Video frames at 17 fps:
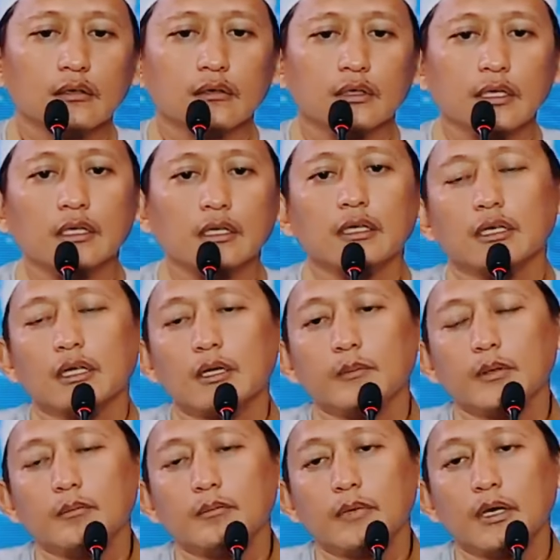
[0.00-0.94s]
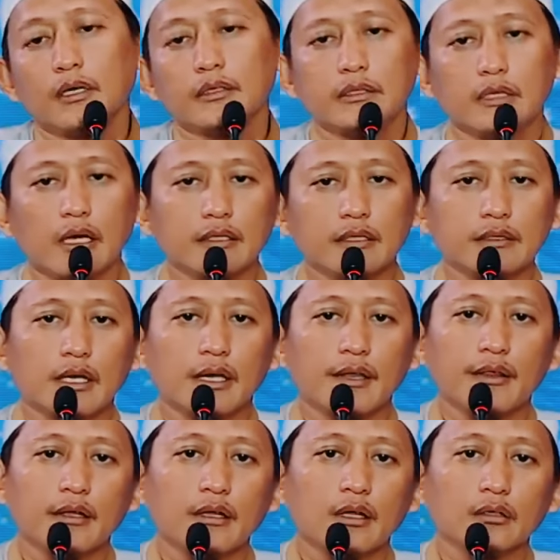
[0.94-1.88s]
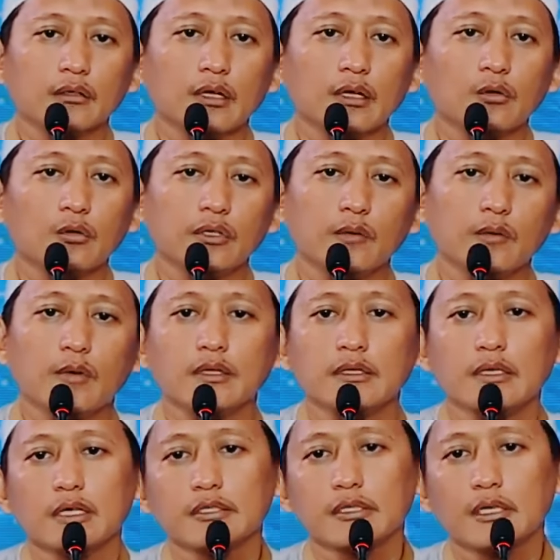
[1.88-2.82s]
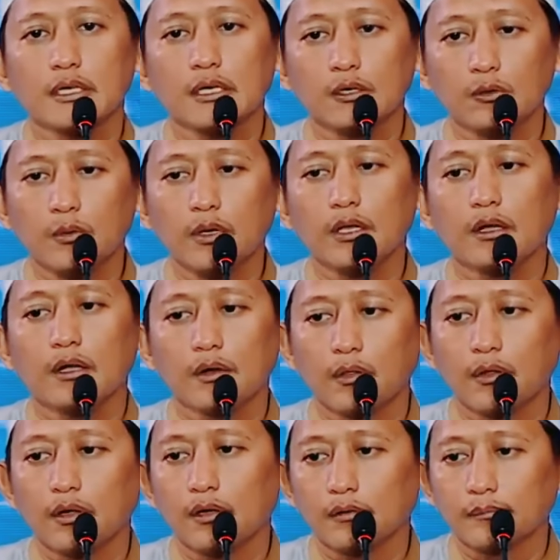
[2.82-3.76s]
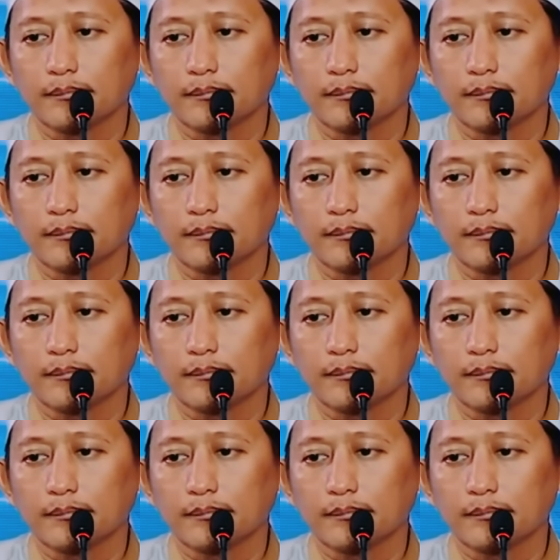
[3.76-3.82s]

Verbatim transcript: إِلَّا مِنْ بَعْدِ أَنْ يَأْذَنَ اللَّهُ yasha'u wa وَيَرْضَى